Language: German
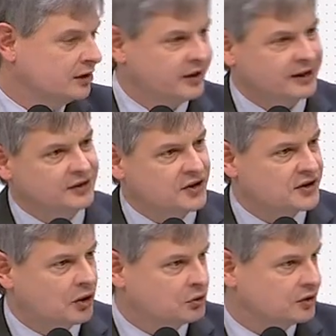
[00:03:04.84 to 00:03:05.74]
wir hatten das
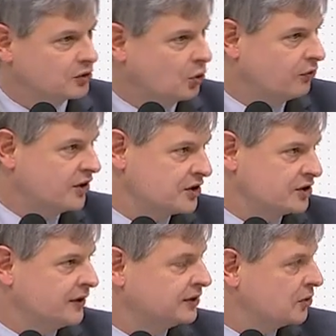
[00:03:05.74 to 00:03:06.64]
Jahrhunderthochwasser
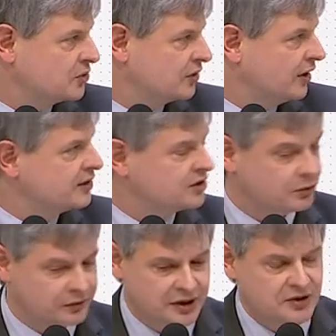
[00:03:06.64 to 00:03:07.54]
2013
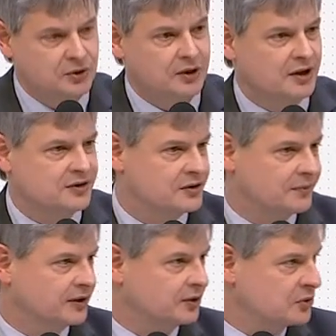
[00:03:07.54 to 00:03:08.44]
und wir hatten sogar das in
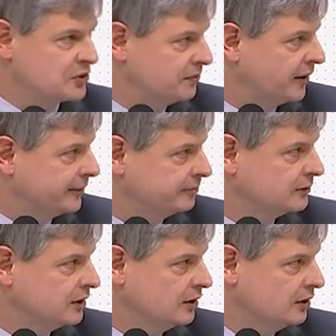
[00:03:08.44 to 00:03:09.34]
2002.
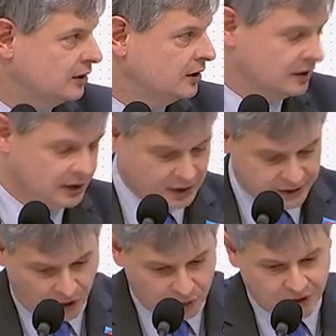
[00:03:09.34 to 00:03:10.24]

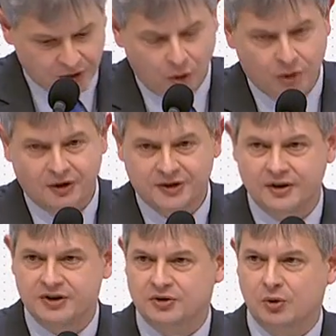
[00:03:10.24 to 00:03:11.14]
Jahrhunderthochwasser
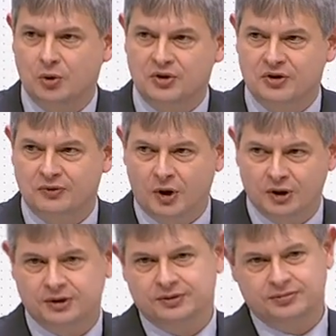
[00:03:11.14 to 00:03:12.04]
ist ein großes
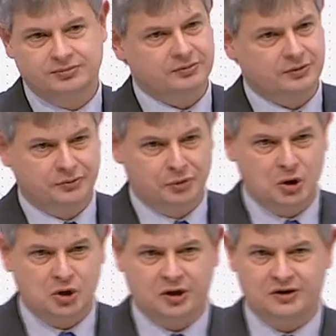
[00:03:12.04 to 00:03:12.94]
Wort für
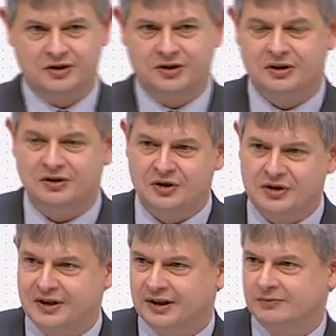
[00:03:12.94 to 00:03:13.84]
die
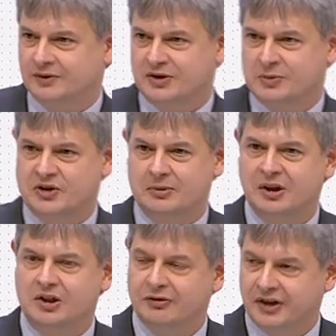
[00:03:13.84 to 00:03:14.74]
Statistikinteressierten, es ist ein
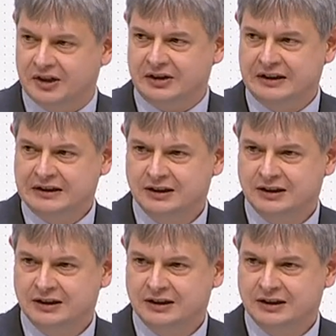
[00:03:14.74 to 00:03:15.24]
Mittelwert.